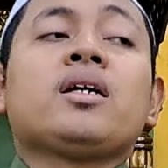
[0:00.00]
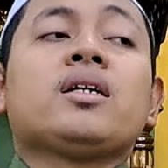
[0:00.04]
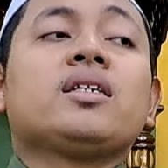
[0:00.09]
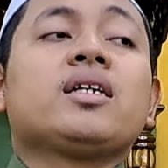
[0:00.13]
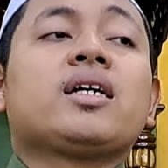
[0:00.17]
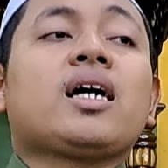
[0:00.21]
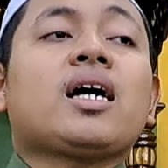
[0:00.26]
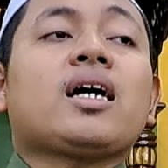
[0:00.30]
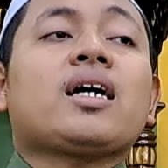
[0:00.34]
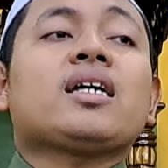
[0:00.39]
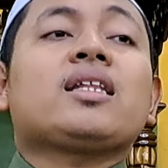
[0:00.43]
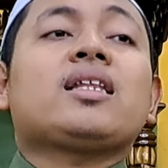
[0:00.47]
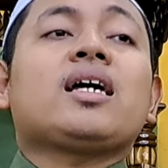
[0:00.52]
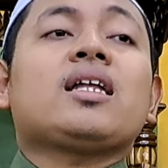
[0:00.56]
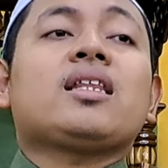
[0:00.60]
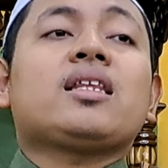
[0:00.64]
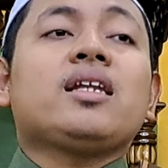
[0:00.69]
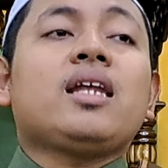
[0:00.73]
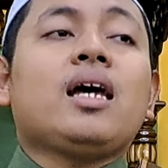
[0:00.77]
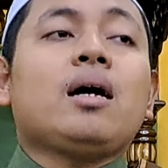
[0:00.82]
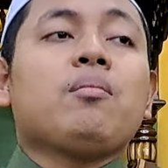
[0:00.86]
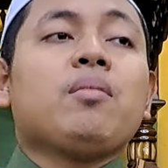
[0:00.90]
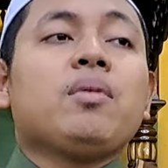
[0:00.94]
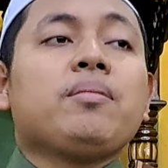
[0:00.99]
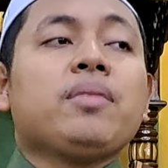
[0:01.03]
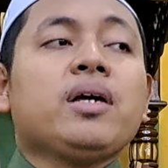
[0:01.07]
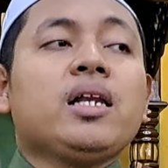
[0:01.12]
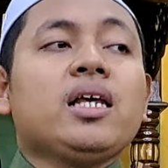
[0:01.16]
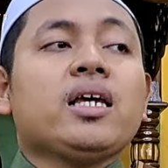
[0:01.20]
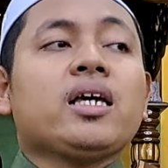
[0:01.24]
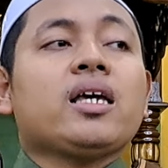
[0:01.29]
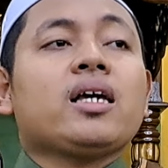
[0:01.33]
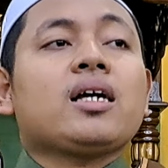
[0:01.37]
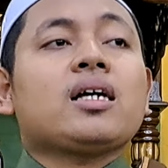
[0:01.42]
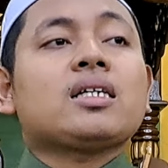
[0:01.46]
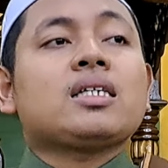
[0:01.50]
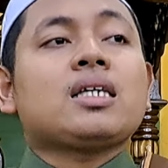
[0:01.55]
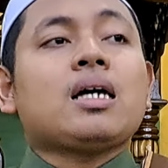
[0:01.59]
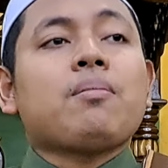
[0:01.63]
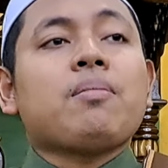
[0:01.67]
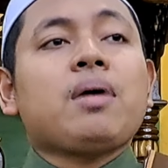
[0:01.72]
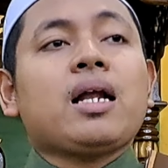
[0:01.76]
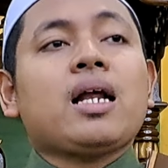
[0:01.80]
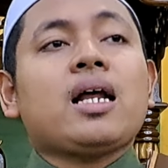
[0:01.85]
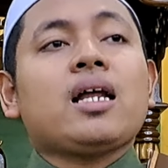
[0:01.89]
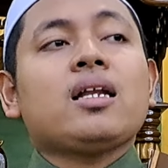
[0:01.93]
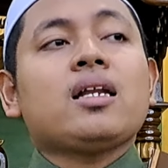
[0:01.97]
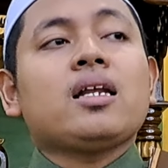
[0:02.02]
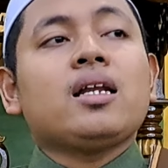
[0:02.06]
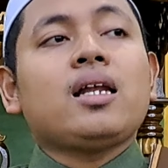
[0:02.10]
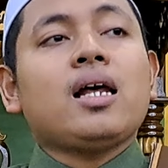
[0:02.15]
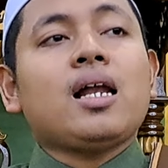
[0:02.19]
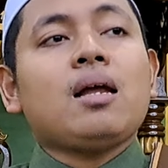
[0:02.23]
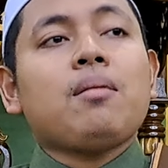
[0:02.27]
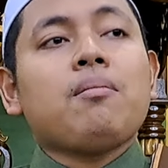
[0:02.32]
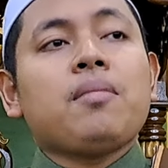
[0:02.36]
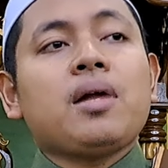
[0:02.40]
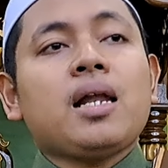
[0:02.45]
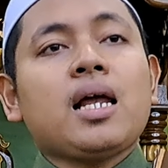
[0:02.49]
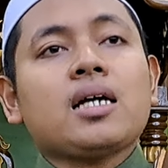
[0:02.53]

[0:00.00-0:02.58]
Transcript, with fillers: Jika kita tidak memiliki kesabaran di dalam